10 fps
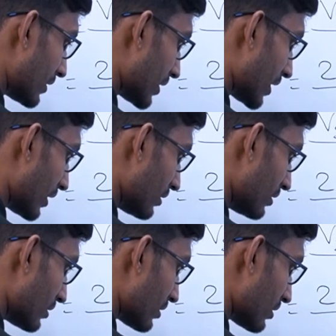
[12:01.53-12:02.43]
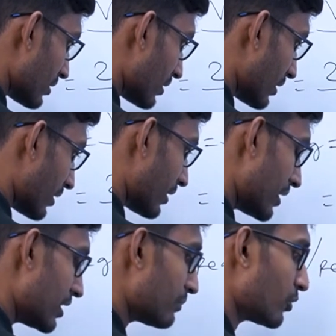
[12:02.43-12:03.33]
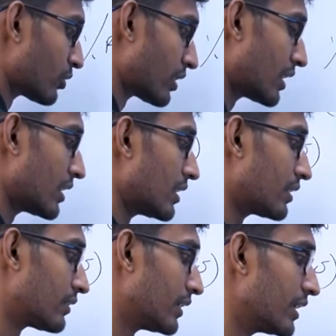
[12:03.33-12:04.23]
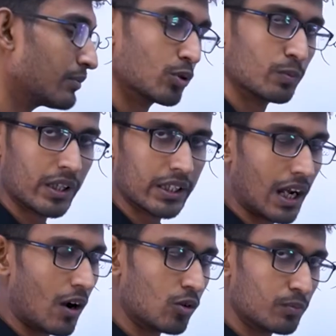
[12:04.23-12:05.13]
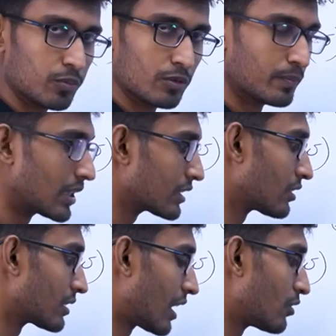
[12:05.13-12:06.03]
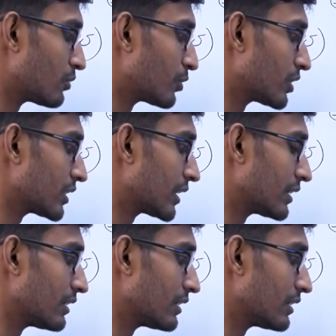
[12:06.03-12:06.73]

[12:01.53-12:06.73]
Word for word: গেল ইনপুট তাহলে ইনপুট মানে কি আউটপুট প্লাস লস আউটপুটের সাথে